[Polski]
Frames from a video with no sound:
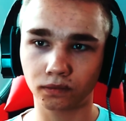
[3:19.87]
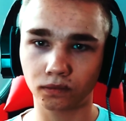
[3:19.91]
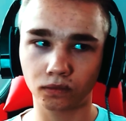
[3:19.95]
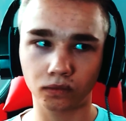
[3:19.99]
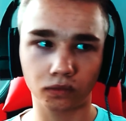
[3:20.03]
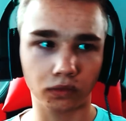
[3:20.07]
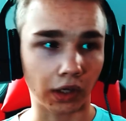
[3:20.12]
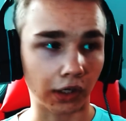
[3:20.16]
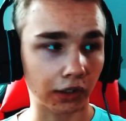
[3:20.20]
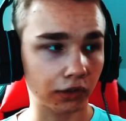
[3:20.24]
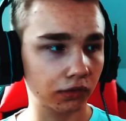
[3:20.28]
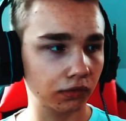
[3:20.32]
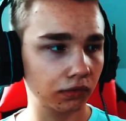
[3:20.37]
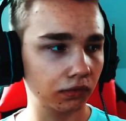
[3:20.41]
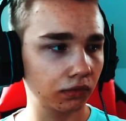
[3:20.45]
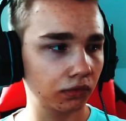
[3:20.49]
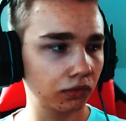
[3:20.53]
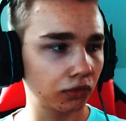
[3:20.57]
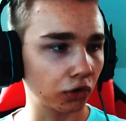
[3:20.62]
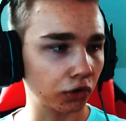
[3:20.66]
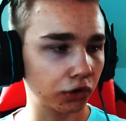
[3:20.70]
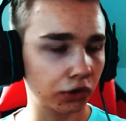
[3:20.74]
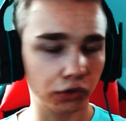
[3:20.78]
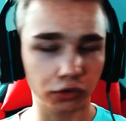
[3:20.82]
Tak,
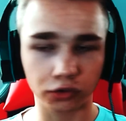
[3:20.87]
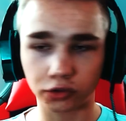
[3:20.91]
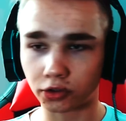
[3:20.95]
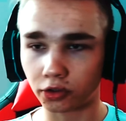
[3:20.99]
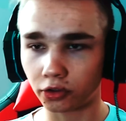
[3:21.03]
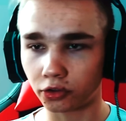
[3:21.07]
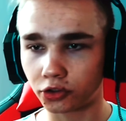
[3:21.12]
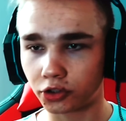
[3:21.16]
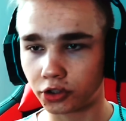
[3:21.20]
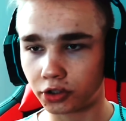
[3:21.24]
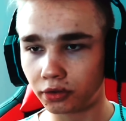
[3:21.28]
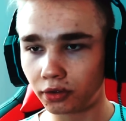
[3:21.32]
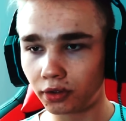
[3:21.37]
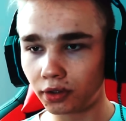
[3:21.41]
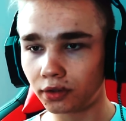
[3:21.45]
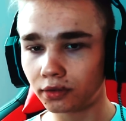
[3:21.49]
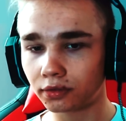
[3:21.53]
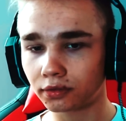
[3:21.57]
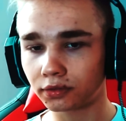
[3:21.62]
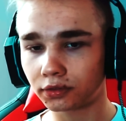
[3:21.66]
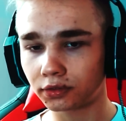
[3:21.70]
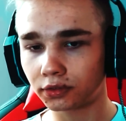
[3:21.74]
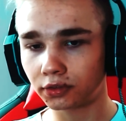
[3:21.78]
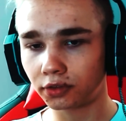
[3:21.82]
to się już
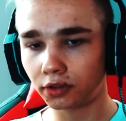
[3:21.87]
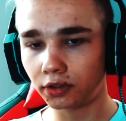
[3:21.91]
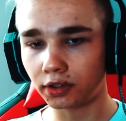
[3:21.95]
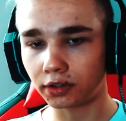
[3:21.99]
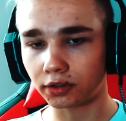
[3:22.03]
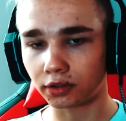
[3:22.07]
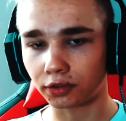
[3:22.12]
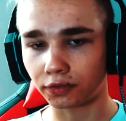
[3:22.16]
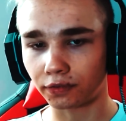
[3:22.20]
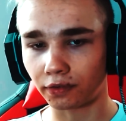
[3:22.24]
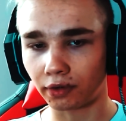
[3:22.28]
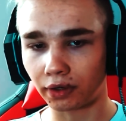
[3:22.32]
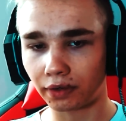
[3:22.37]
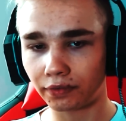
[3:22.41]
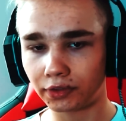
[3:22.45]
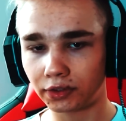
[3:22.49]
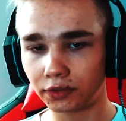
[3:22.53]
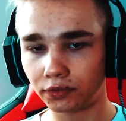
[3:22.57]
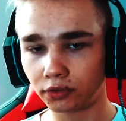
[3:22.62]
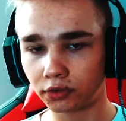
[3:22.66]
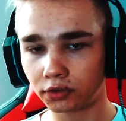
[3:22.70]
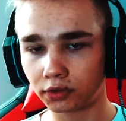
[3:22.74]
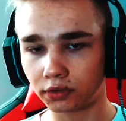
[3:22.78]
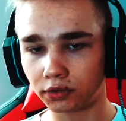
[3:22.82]
skończyło? To ile to trwało? Nawet
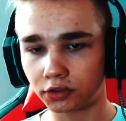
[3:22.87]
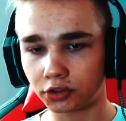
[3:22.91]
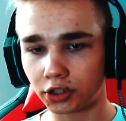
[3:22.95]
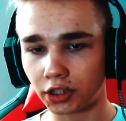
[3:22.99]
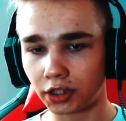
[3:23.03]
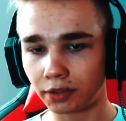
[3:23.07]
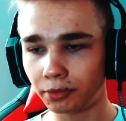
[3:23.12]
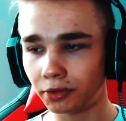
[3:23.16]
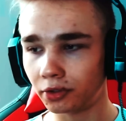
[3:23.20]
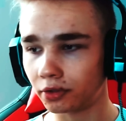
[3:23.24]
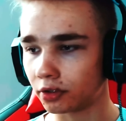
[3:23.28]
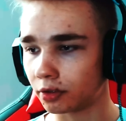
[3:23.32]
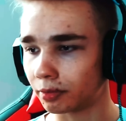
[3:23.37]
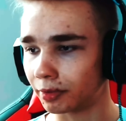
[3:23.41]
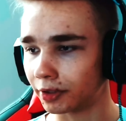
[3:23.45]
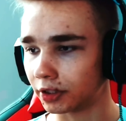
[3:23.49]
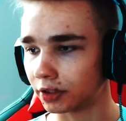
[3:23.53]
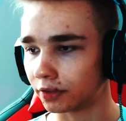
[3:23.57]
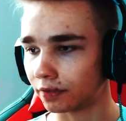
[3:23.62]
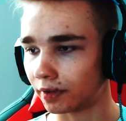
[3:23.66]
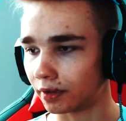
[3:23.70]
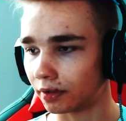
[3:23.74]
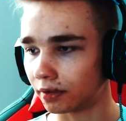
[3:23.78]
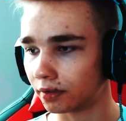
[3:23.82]
dwóch, trzech minut chyba
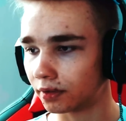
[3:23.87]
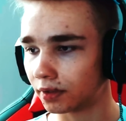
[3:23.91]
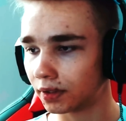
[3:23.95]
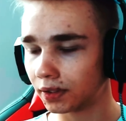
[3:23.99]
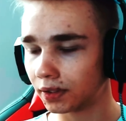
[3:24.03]
nie trwało.